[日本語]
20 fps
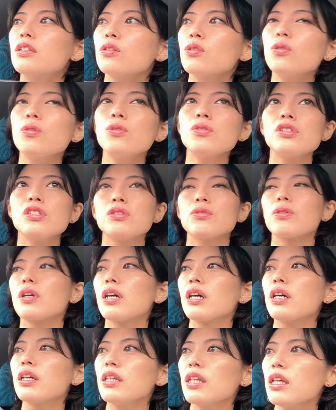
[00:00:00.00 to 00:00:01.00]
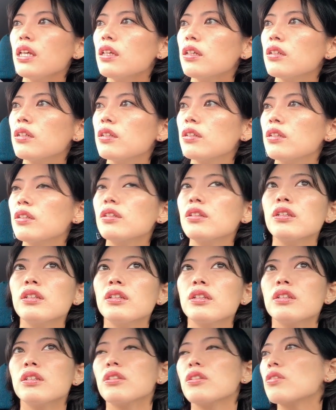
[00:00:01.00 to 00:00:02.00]
工事とかがね
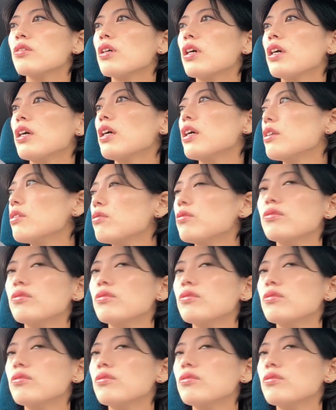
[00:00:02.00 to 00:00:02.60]
あの